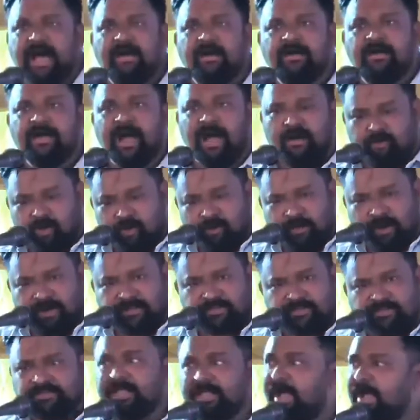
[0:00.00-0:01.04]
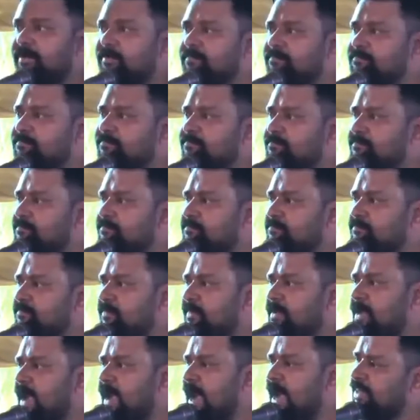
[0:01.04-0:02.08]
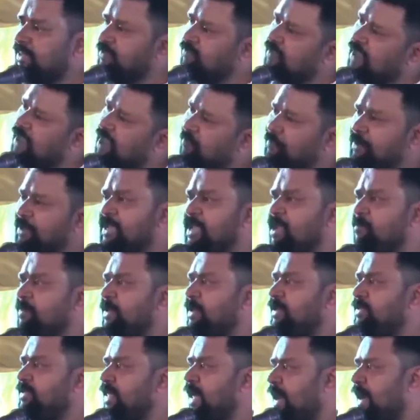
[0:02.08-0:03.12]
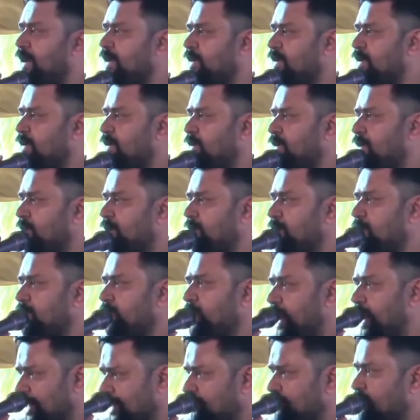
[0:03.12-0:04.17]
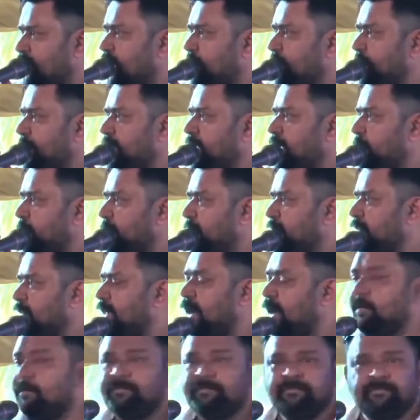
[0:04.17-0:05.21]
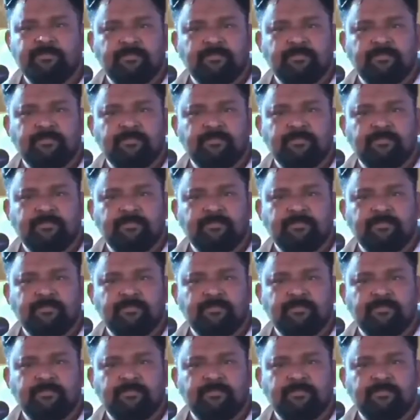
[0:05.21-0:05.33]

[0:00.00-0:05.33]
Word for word: தான் அவ்வளவு மட்டும்தான் அதுவே பெரிய பேரு தான் அதுவே பெரிய பேரு தான்